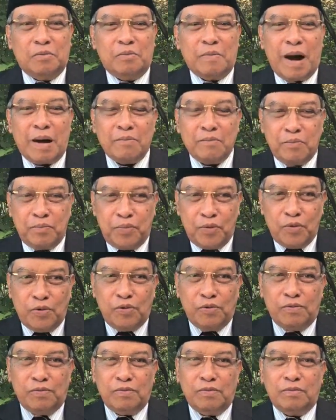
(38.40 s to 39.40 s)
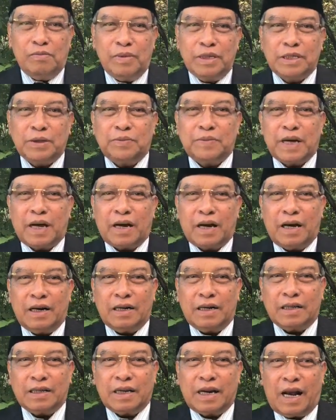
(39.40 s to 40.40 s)
mampu
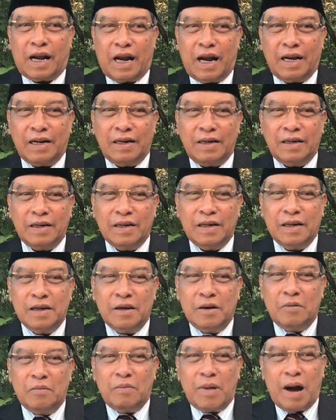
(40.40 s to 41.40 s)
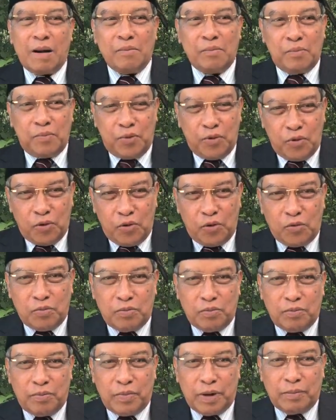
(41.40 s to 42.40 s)
menciptakan ketenangan, mampu
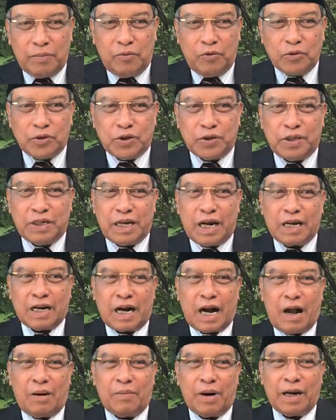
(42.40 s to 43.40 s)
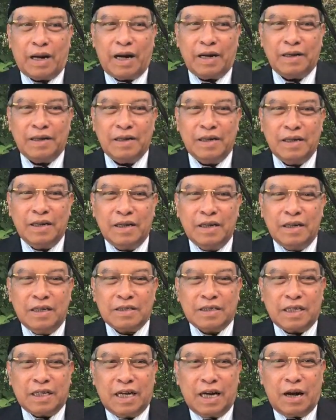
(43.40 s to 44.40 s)
mewujudkan keamanan
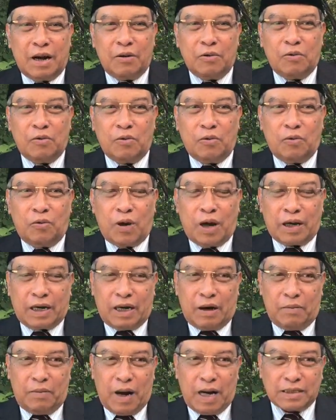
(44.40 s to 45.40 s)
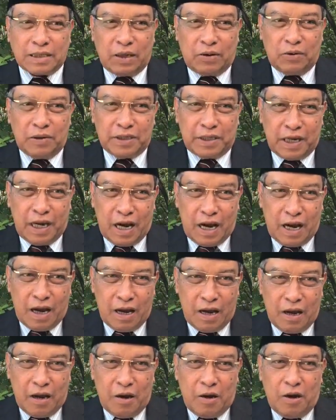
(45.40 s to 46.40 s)
sehingga warga bangsa Indonesia,
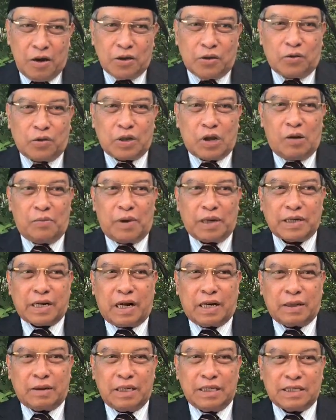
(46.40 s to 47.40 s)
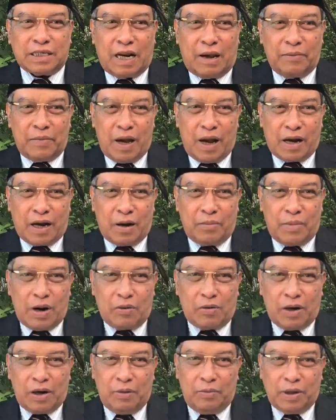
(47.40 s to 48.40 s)
terutama masyarakat Islam yang akan
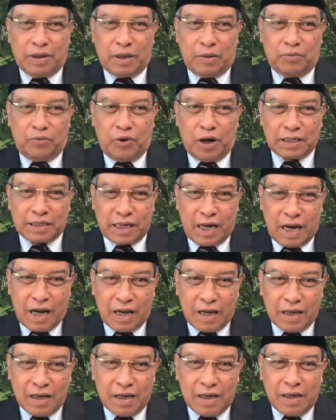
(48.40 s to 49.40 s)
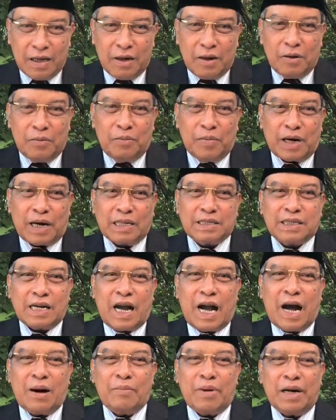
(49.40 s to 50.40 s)
melakukan ibadah puasa
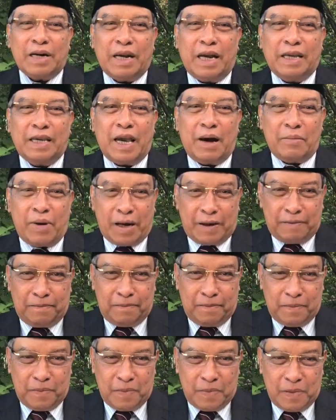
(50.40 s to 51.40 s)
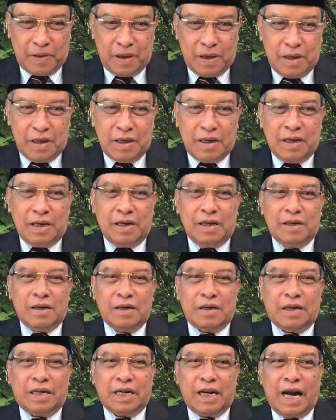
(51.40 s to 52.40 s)
merasa aman dan nyaman.
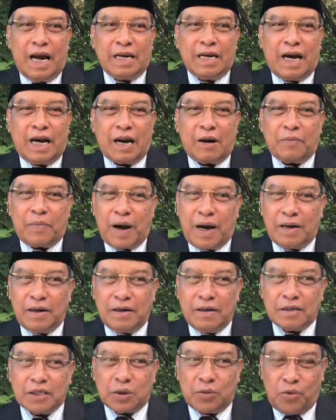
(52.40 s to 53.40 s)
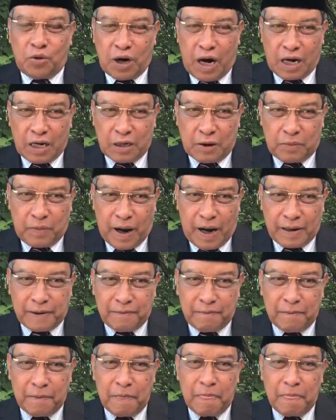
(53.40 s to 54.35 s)
Dengan harapan semoga ke depan